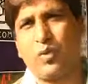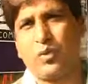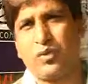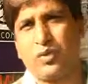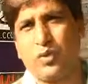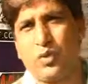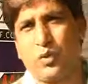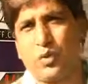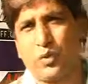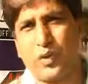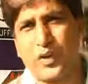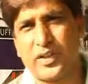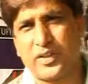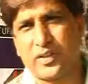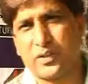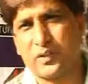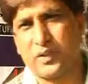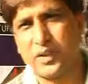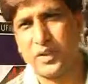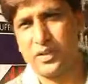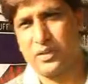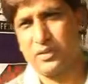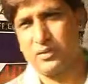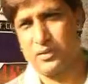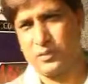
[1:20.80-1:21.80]
हम लोग जो
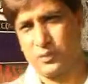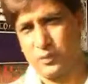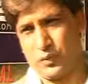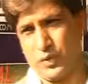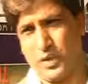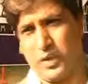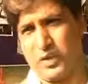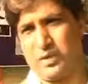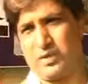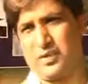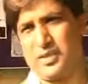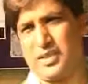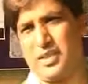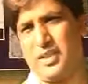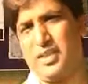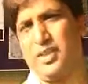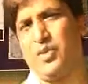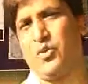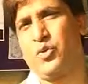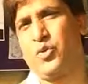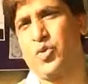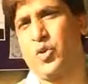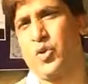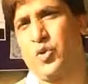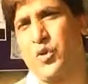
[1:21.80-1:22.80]
फेस्टिवल
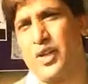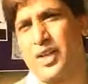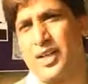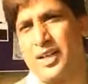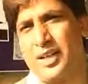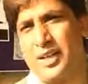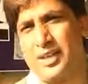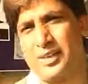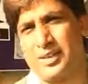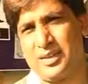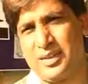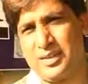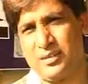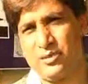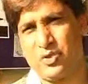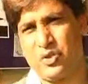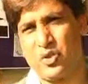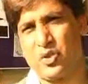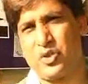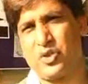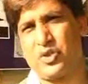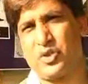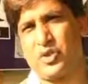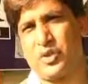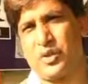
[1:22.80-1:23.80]
इसके लिए जो फंड लाते हैं
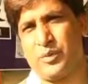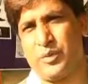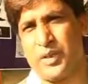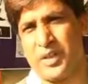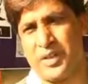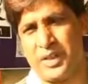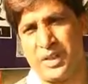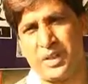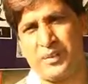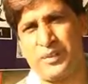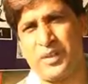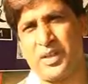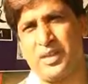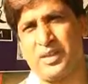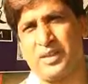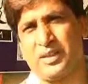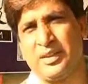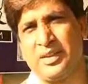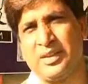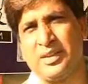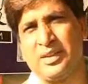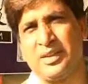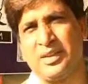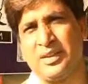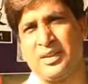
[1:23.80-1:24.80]
हम छोटे छोटे विज्ञापन
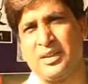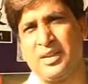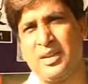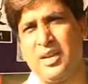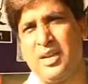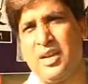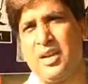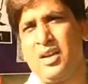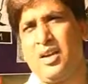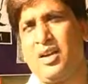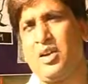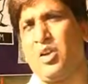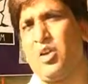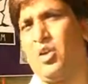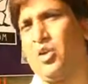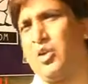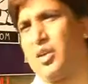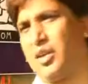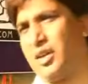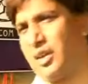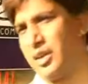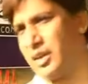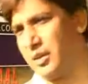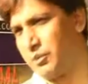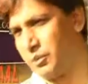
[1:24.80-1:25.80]
लेते हैं
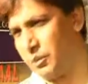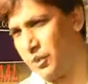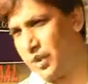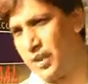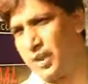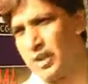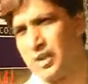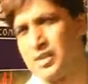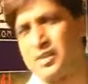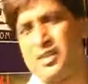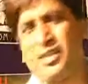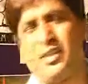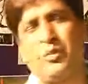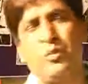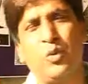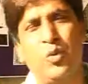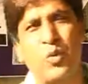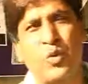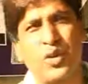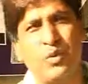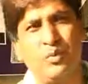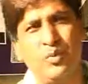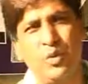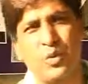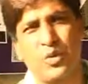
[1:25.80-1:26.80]
और रसीद
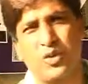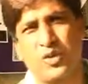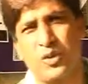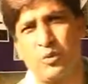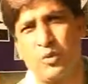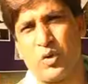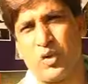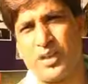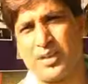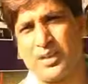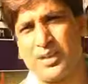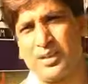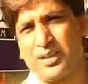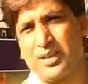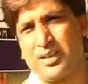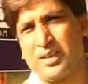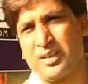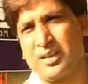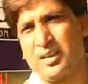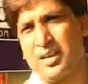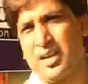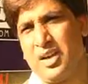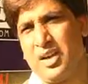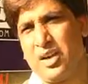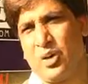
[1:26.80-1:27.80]
बुक हम लोग छपवाते
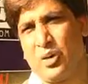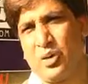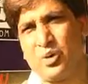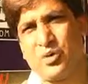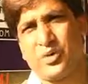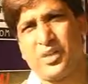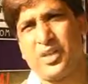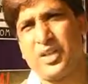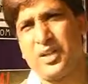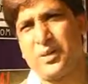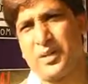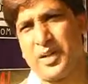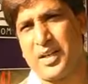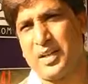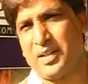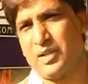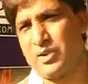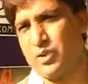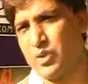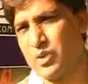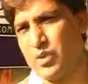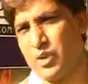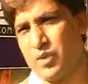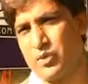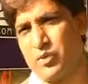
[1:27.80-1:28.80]
हैं उससे
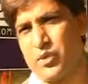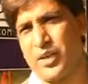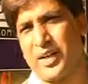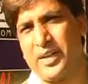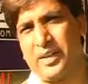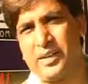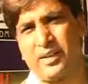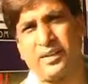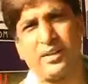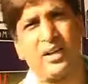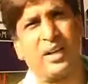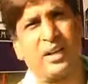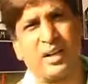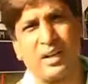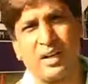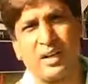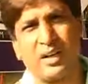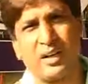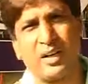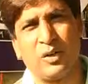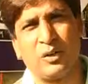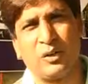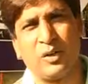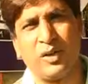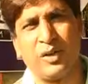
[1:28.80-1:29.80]
हमारा जो है फंड
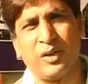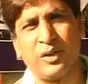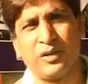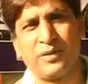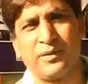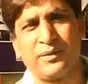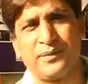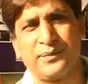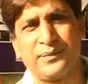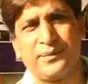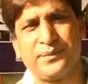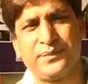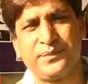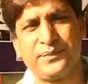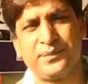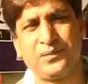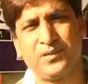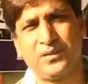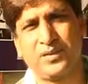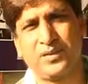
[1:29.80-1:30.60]
इकट्ठा होता है